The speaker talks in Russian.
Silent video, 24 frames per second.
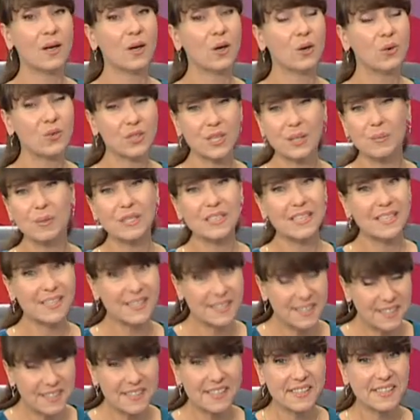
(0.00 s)
Уважаемые
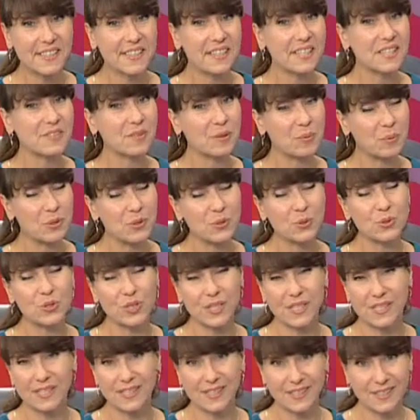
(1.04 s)
телезрители, задать вопрос
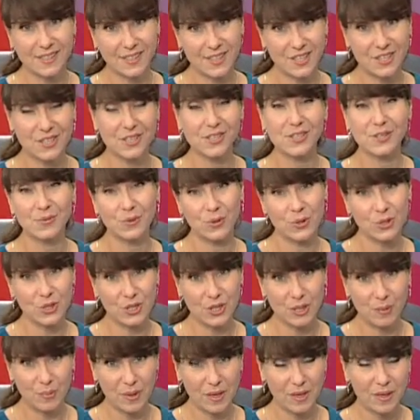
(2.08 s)
участнице нашей
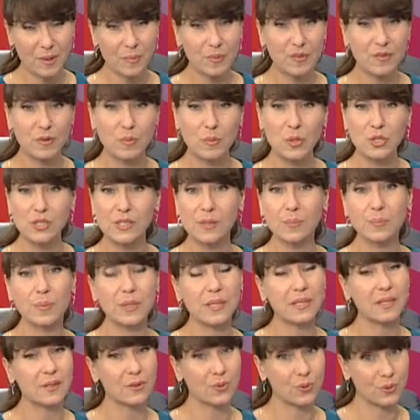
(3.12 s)
сегодняшней программы вы можете по
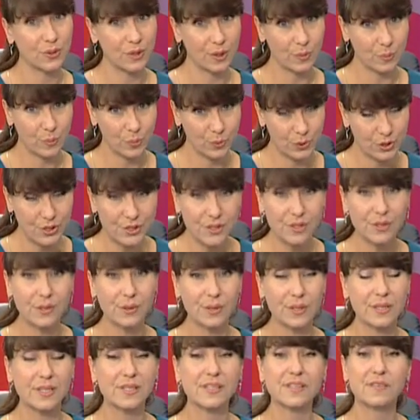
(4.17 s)
электронной почте,
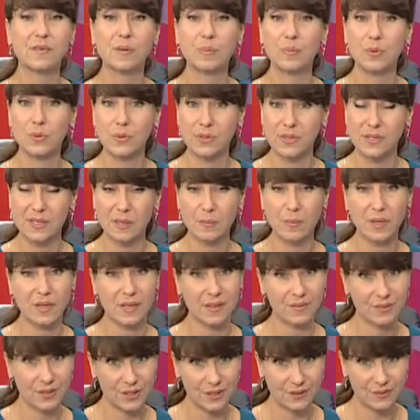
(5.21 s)
ее адрес вопроса
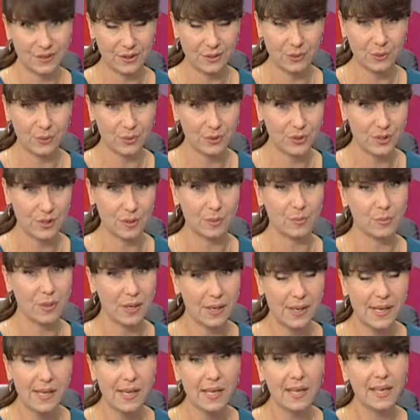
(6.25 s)

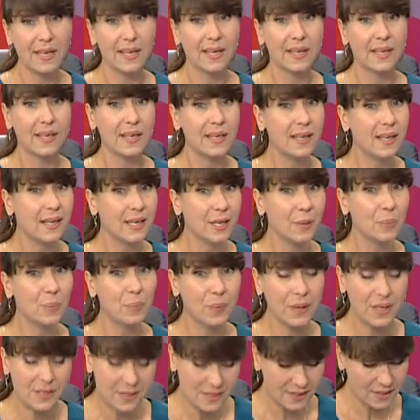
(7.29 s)
собаковтв.бай или
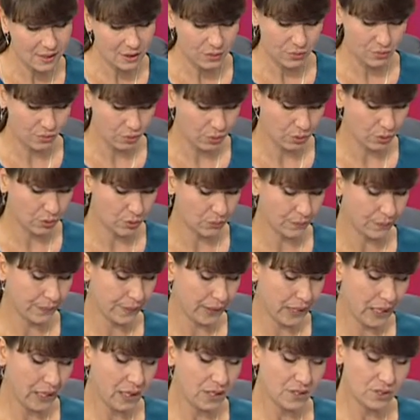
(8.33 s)
по телефону
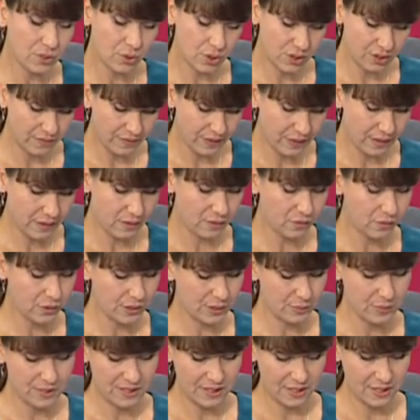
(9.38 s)
42
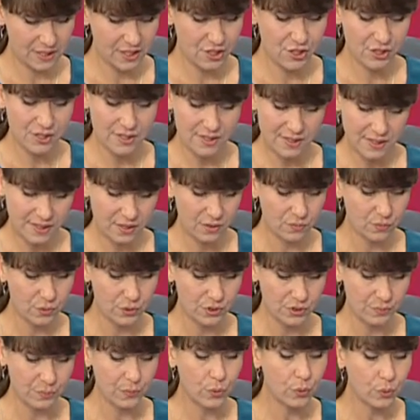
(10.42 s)
83
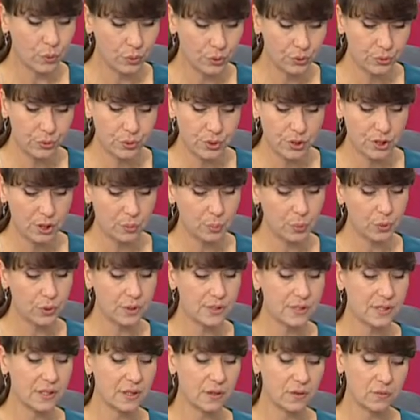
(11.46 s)
68, код города
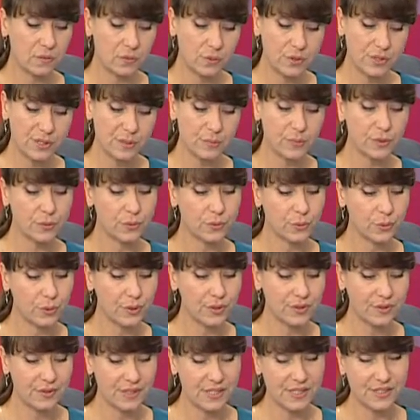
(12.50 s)
Полоска
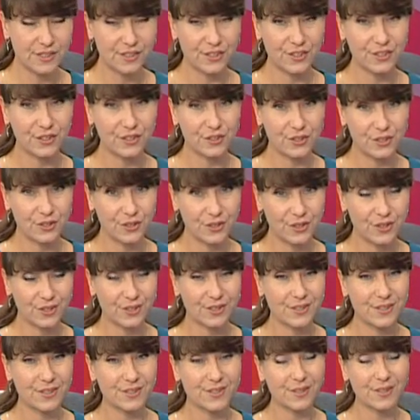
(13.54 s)

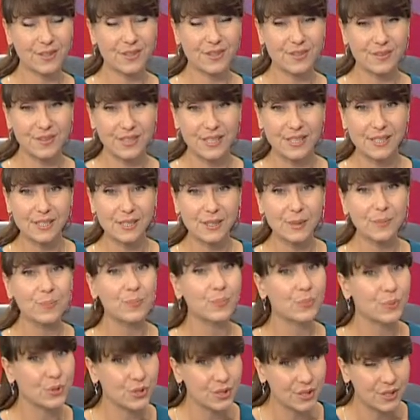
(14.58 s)
80214. Звоните,
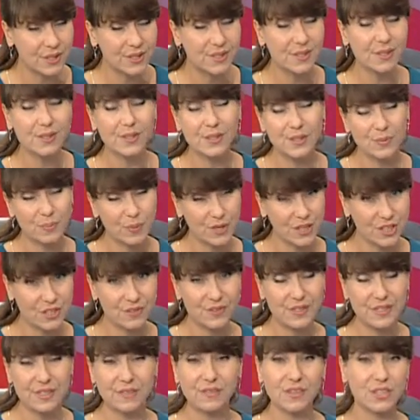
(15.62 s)
пишите,
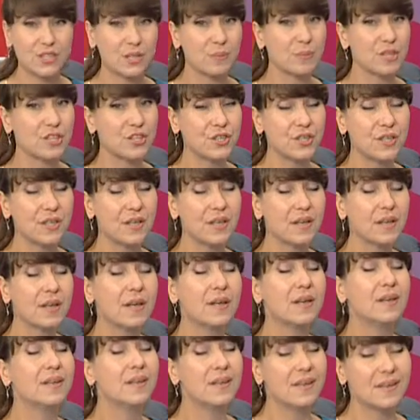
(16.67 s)
спрашивайте. Ваши обращения
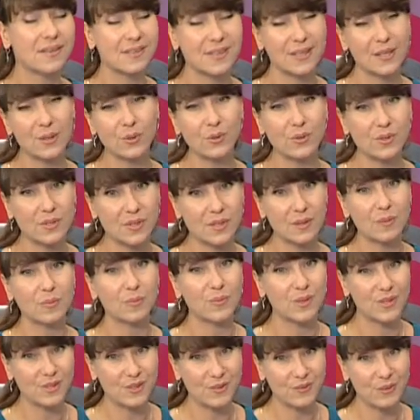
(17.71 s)
не останутся
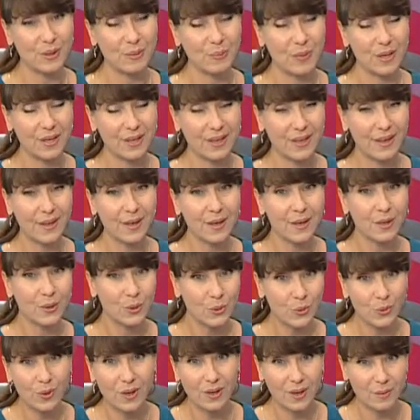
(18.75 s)
без внимания.
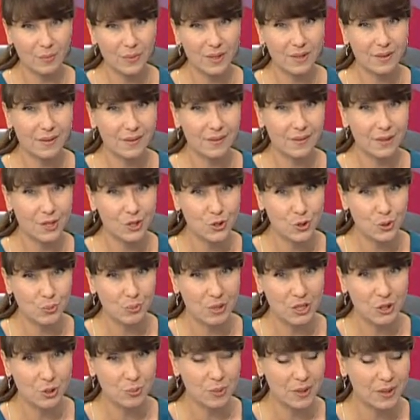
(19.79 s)
Ну, а мы начнем
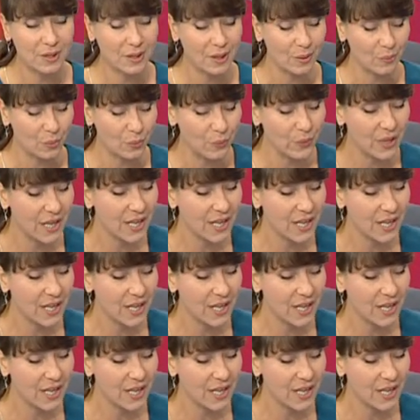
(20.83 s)
нашу программу.